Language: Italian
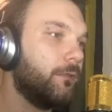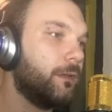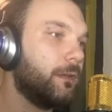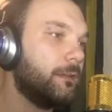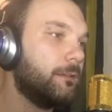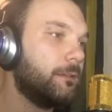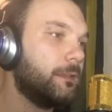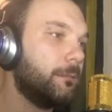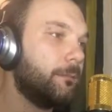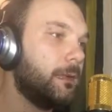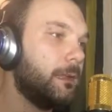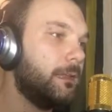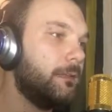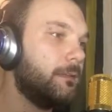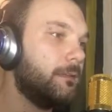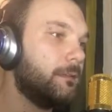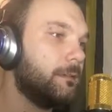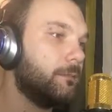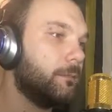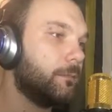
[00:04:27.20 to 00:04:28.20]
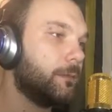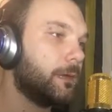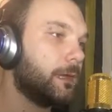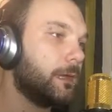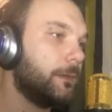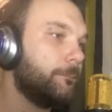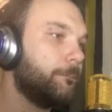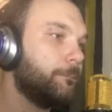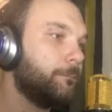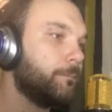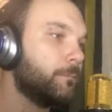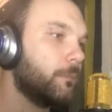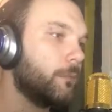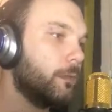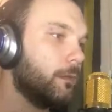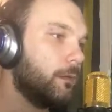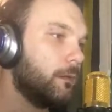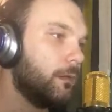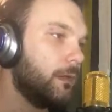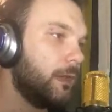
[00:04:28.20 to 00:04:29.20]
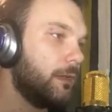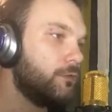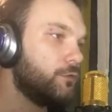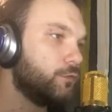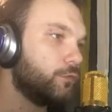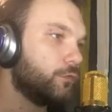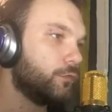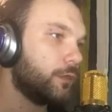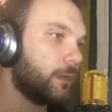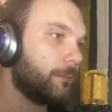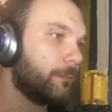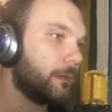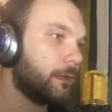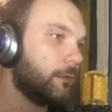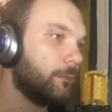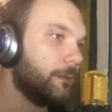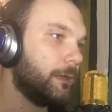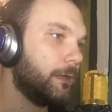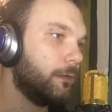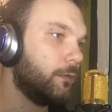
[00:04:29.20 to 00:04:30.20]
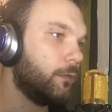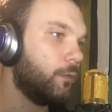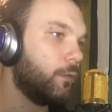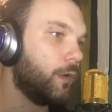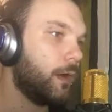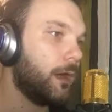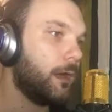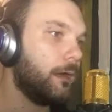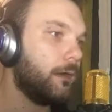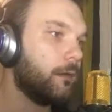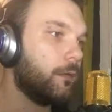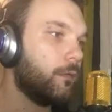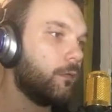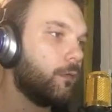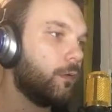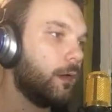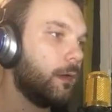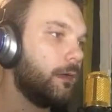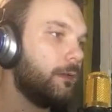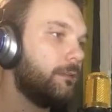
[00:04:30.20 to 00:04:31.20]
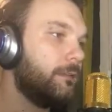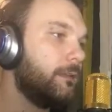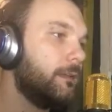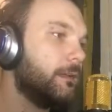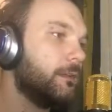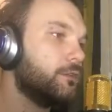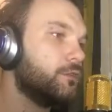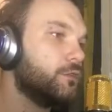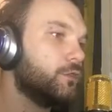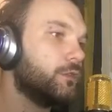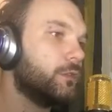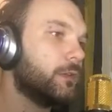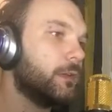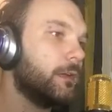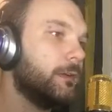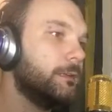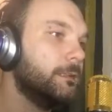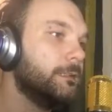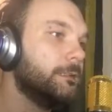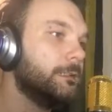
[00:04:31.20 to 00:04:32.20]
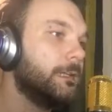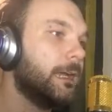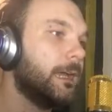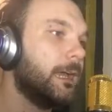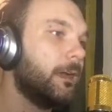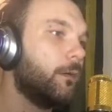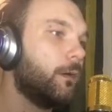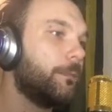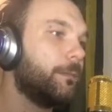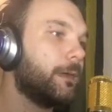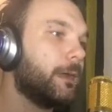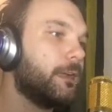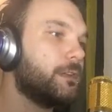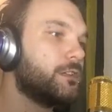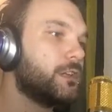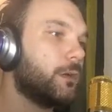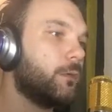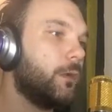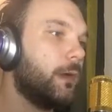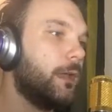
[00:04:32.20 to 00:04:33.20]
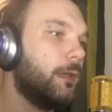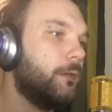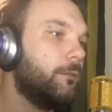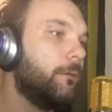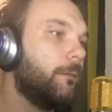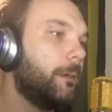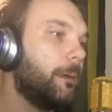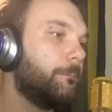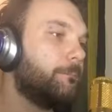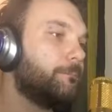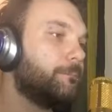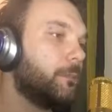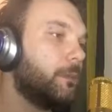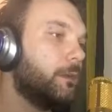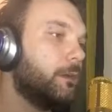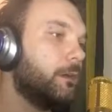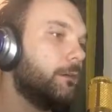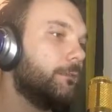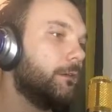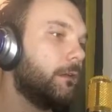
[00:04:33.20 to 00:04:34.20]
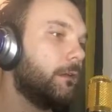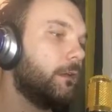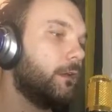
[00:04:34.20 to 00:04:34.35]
fighi, sta malissimo perché... è giusta perlomeno. Qua qua, eh sì che è giusta, eh, qua perché c'è quello, vabbè, eh, fa...